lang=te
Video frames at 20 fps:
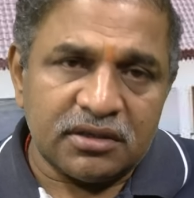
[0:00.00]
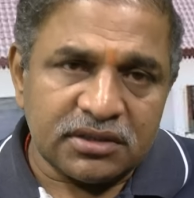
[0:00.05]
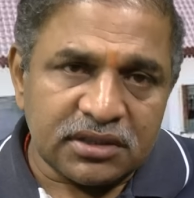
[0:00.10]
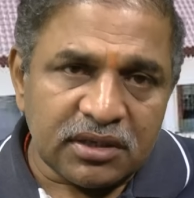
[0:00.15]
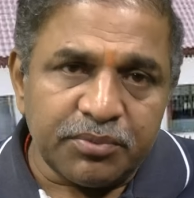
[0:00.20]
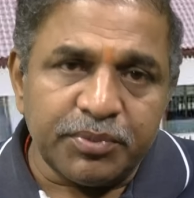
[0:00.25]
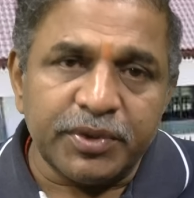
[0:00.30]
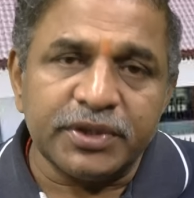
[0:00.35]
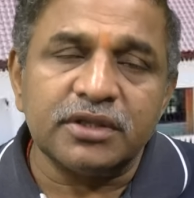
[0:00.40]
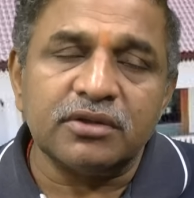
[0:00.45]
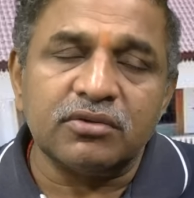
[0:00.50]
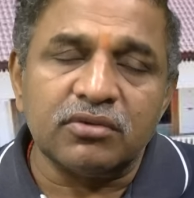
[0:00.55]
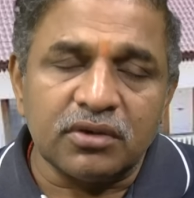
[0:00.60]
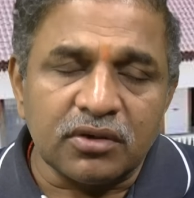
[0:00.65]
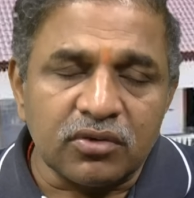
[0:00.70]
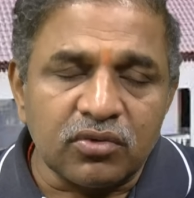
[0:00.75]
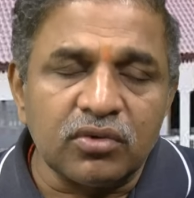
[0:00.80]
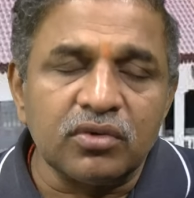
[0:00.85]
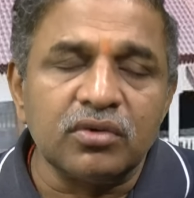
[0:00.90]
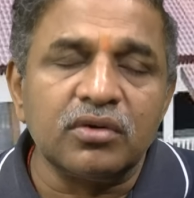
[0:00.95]
సంపదతోటి
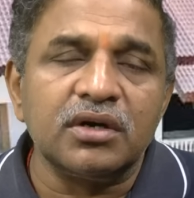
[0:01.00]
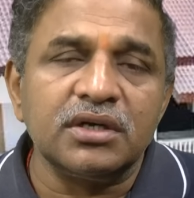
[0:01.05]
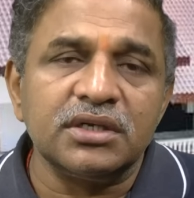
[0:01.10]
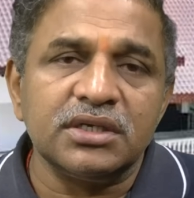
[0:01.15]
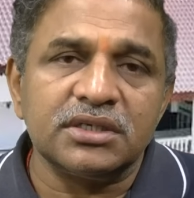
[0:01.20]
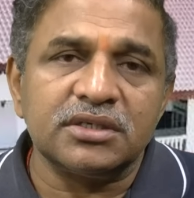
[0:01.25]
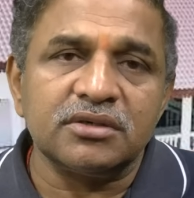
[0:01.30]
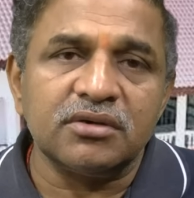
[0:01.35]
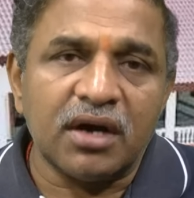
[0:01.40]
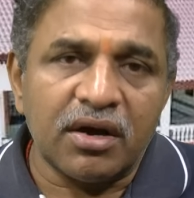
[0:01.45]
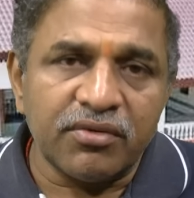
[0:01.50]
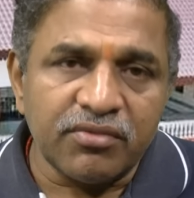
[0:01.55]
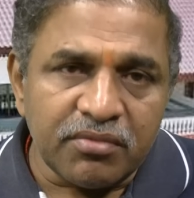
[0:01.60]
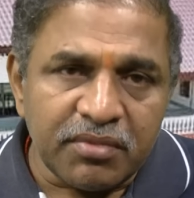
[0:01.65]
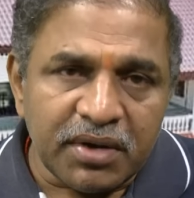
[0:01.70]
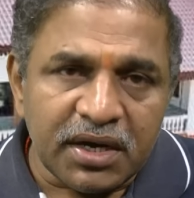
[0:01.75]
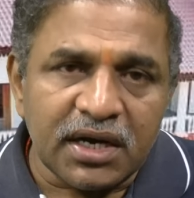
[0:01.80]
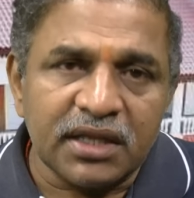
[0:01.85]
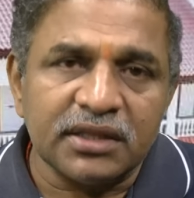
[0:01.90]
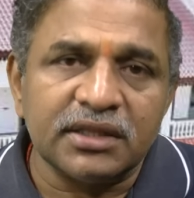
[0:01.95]
కొనుగోలు చేసాం అవి
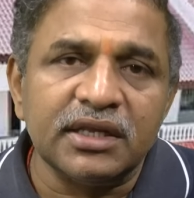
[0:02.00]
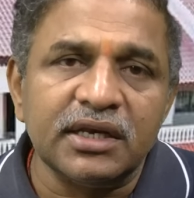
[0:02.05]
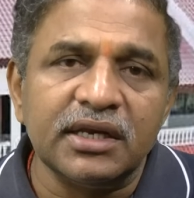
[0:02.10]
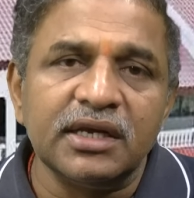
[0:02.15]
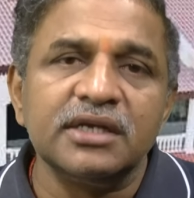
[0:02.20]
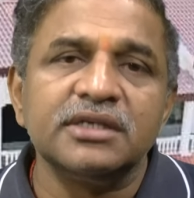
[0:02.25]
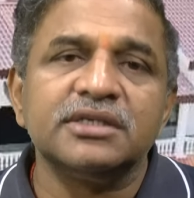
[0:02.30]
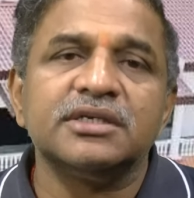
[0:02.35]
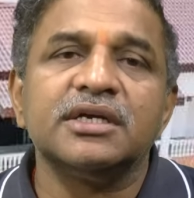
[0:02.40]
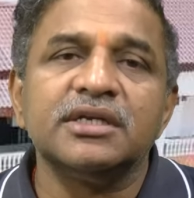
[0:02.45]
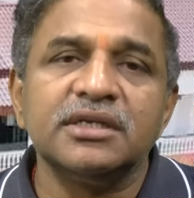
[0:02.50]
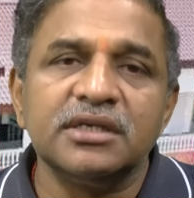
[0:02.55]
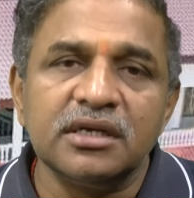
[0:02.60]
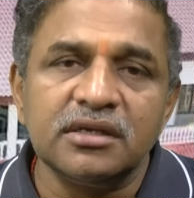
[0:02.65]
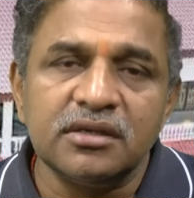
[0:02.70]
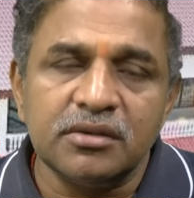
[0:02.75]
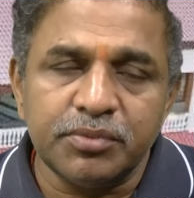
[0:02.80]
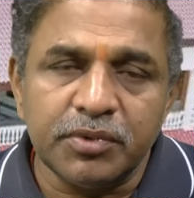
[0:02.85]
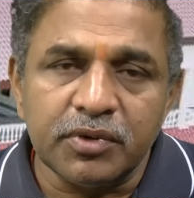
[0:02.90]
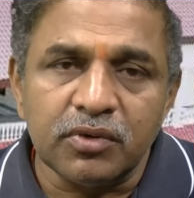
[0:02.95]
మళ్ళీ తిరిగి ఇచ్చేయండి
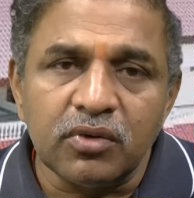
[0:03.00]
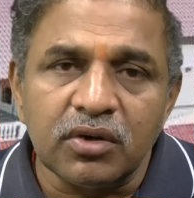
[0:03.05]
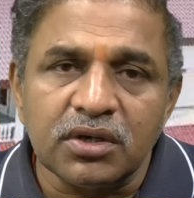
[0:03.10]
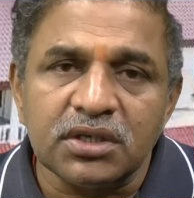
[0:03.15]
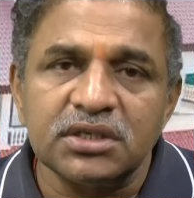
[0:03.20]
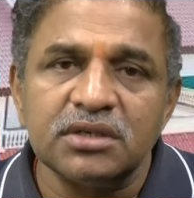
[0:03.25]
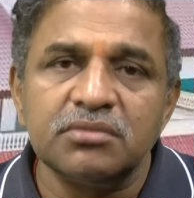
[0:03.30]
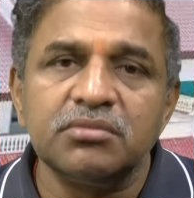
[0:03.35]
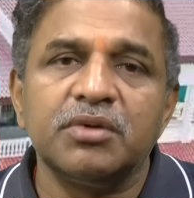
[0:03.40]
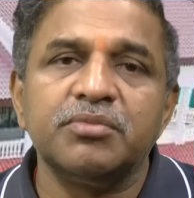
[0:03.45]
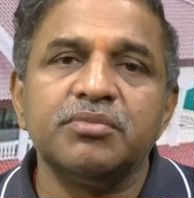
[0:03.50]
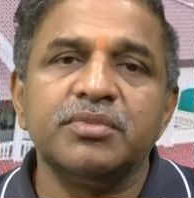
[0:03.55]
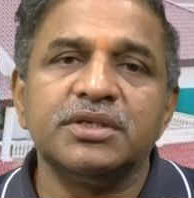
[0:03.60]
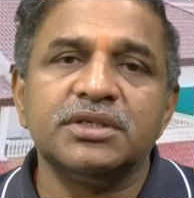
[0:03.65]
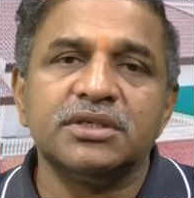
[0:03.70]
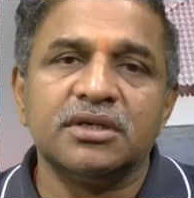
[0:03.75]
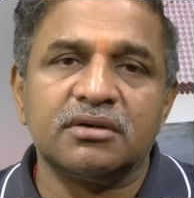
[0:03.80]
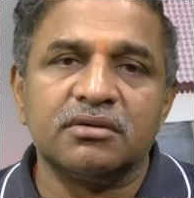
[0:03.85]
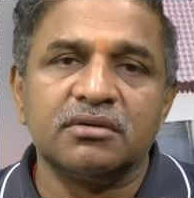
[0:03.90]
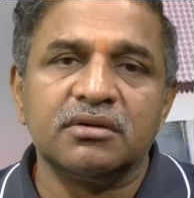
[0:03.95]
అని చెప్పి నోటీసులు
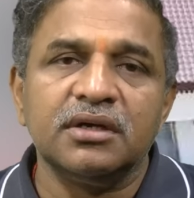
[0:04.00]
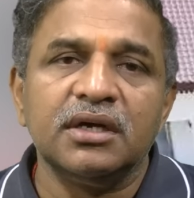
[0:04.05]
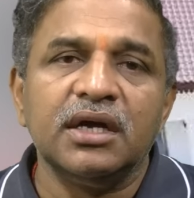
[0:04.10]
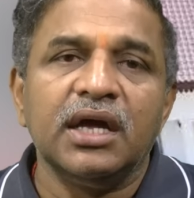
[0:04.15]
పంపించారు